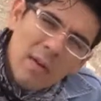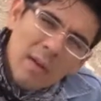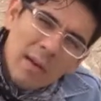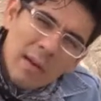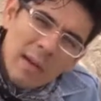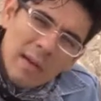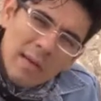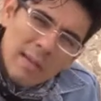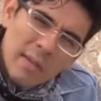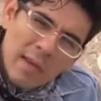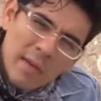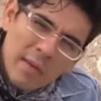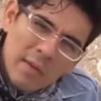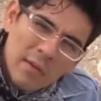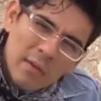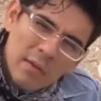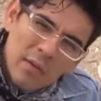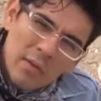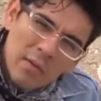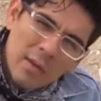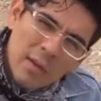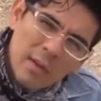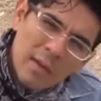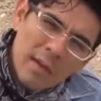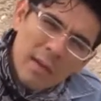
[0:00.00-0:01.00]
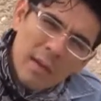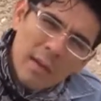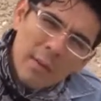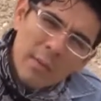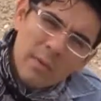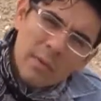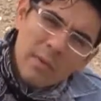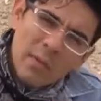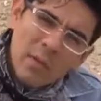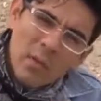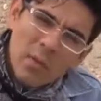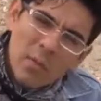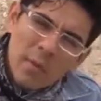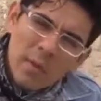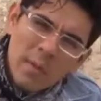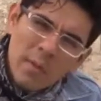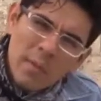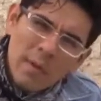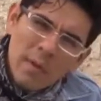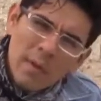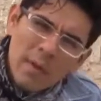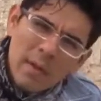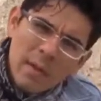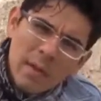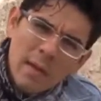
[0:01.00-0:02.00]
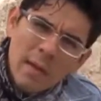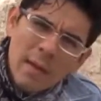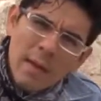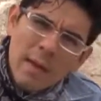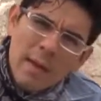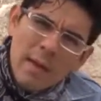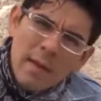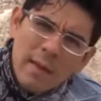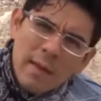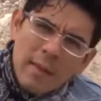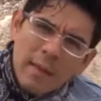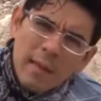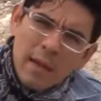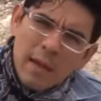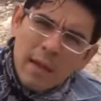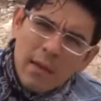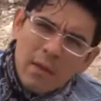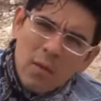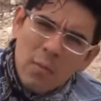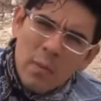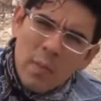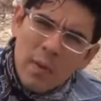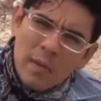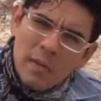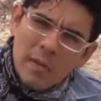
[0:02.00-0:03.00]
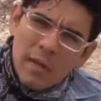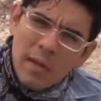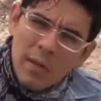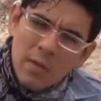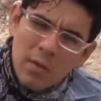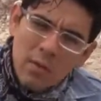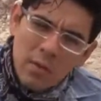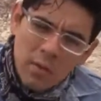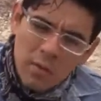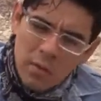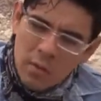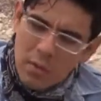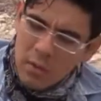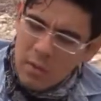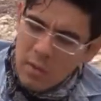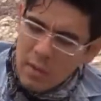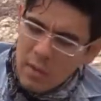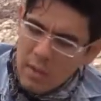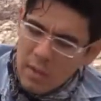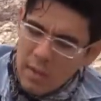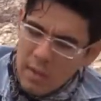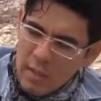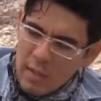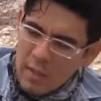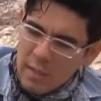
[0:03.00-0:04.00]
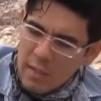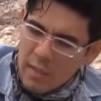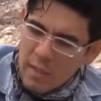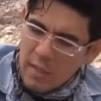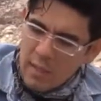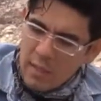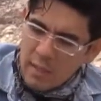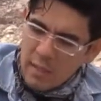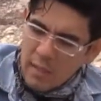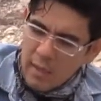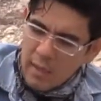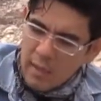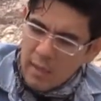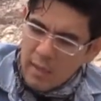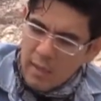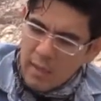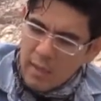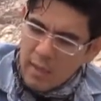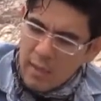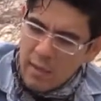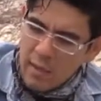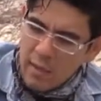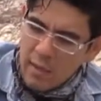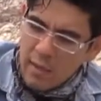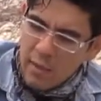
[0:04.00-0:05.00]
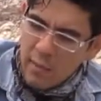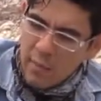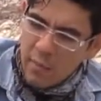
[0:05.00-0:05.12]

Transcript: la excavación que dejamos en noviembre del año pasado y que